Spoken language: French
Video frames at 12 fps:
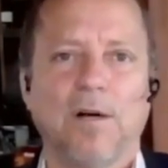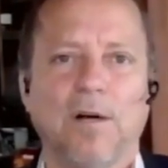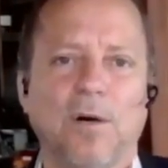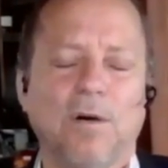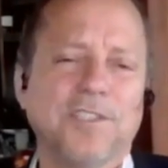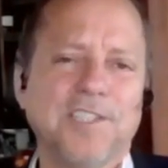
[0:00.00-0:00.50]

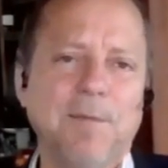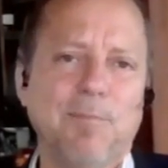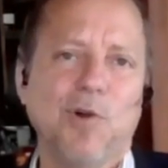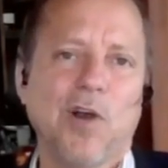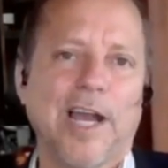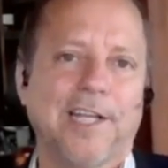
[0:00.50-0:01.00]
On, tient
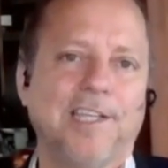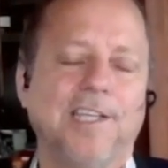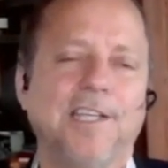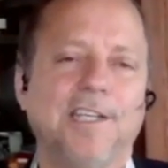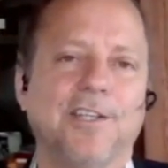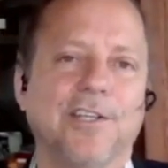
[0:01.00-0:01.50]
pour
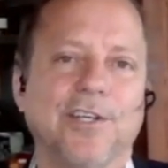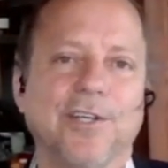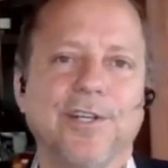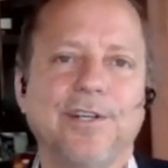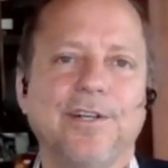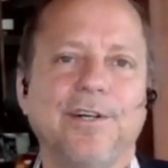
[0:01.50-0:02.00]
acquis qu'on
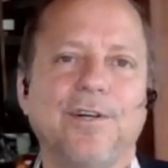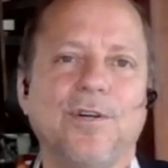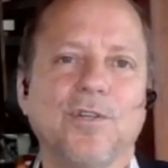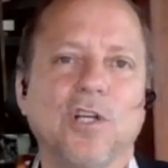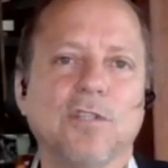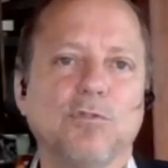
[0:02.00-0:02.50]

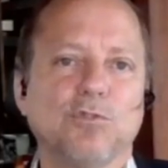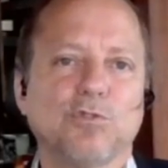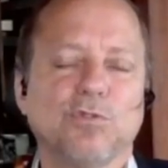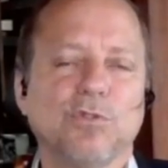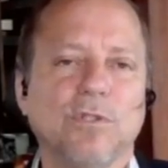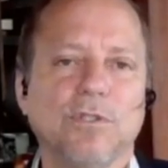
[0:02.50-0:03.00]
euh, a
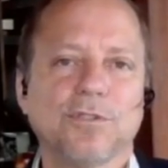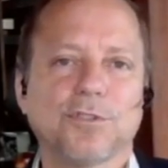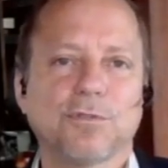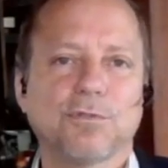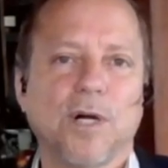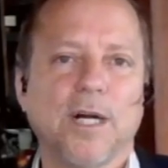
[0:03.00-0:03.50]
toujours le
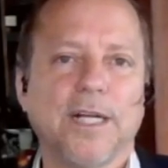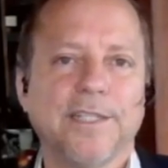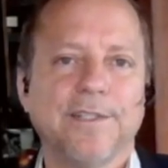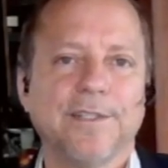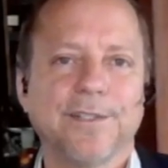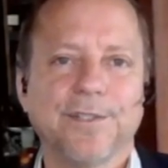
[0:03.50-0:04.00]
choix
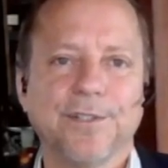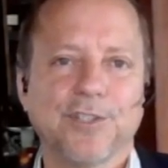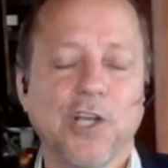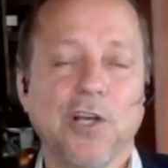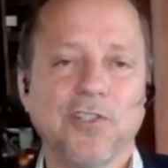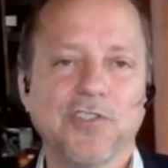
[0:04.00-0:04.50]
de,
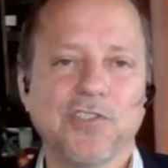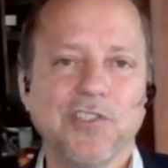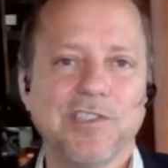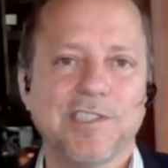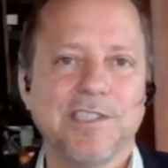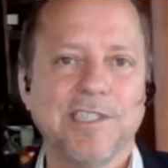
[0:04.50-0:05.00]

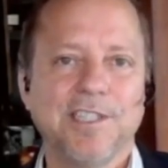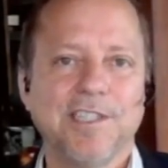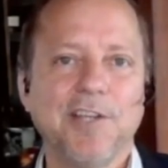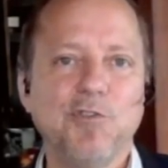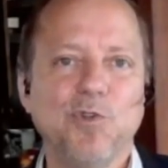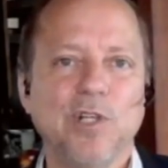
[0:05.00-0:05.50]
changer d'idée,
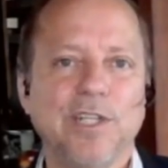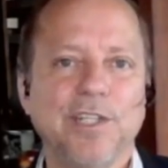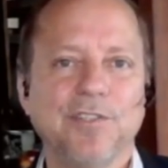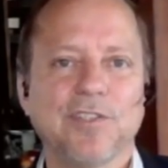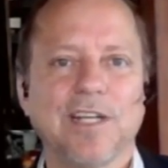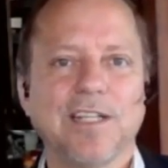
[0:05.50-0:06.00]

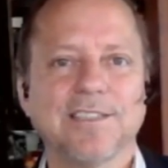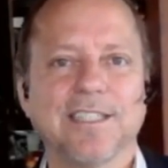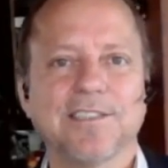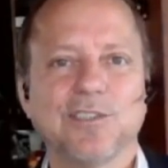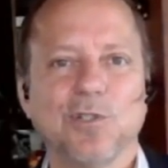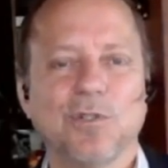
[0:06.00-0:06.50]
d'annuler une
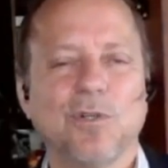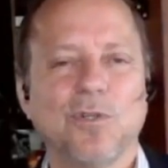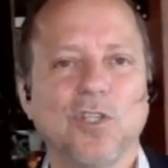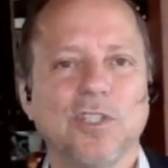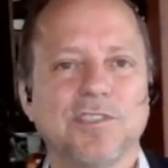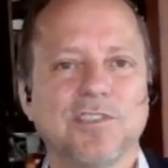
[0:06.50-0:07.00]
transaction
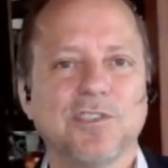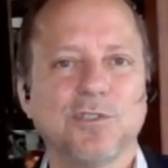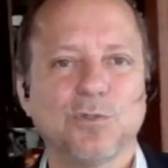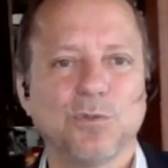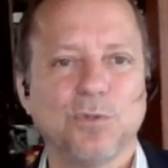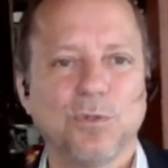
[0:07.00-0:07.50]
qu'on a 10
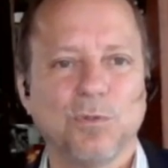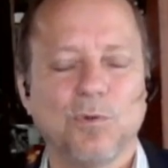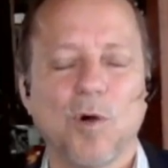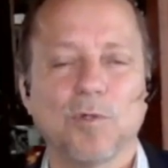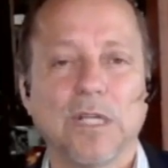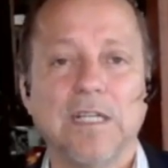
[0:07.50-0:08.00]
jours
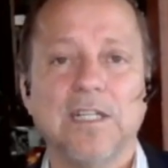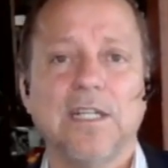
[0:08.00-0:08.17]
ou autre.